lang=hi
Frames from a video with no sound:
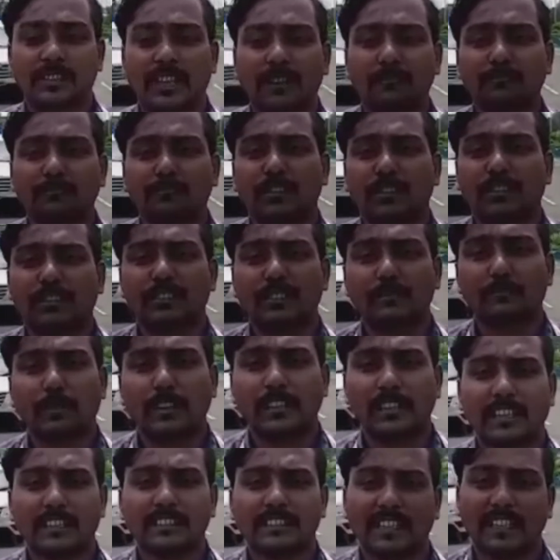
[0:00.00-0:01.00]
साफ तौर से
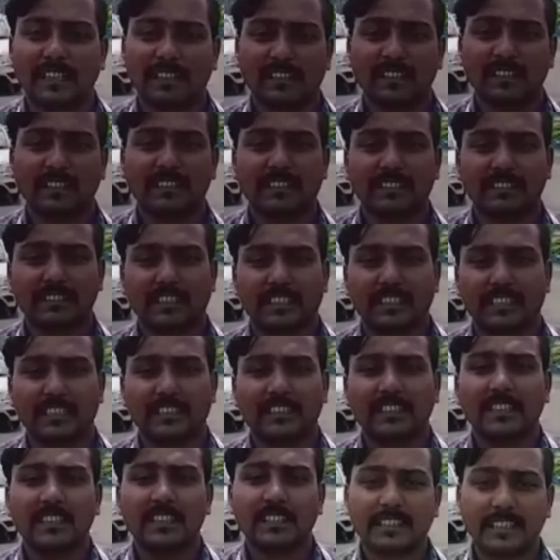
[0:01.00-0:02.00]
पल्ला झाड़ते नजर
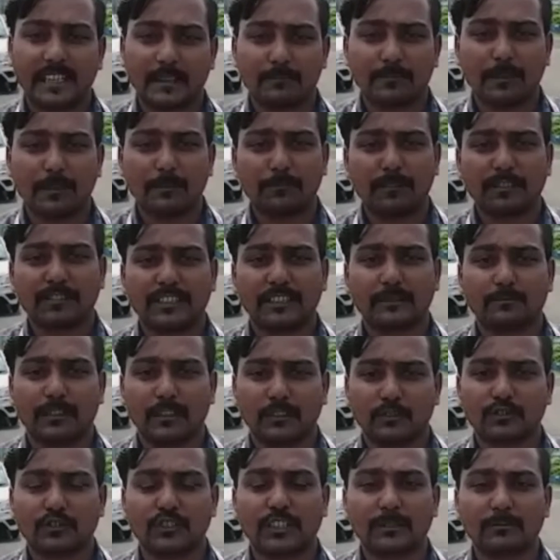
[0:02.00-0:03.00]
आए कैमरा पर्सन
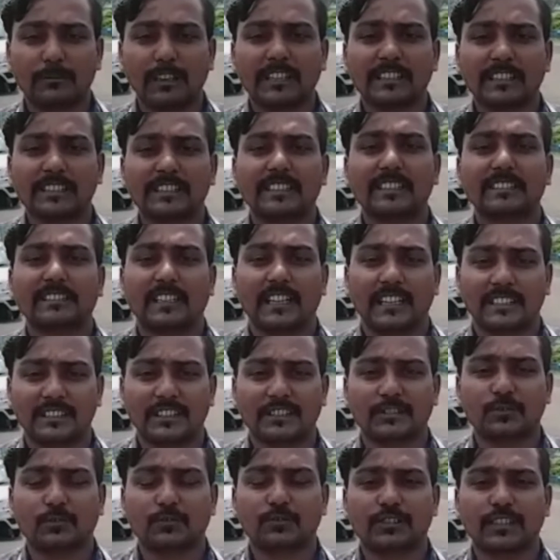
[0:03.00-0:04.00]
मनोज शर्मा के साथ
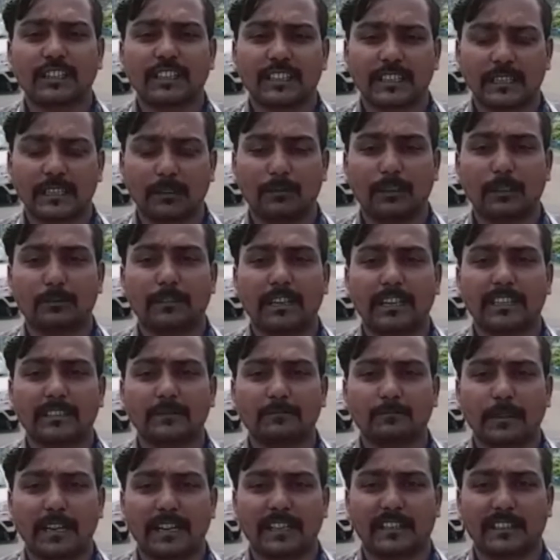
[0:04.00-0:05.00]
अजय चौक से खबर
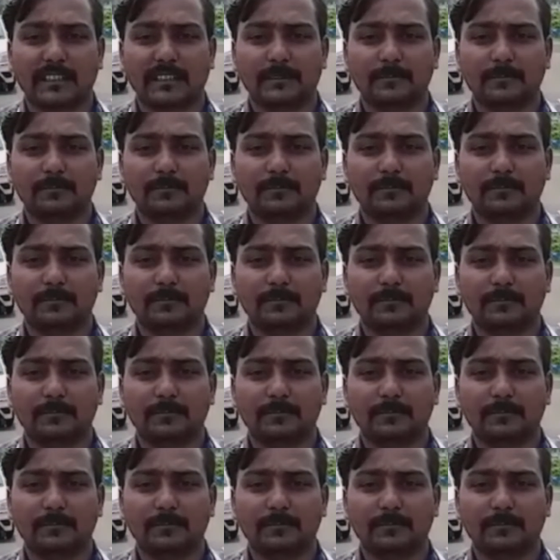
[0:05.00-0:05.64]
भारत बैरागढ़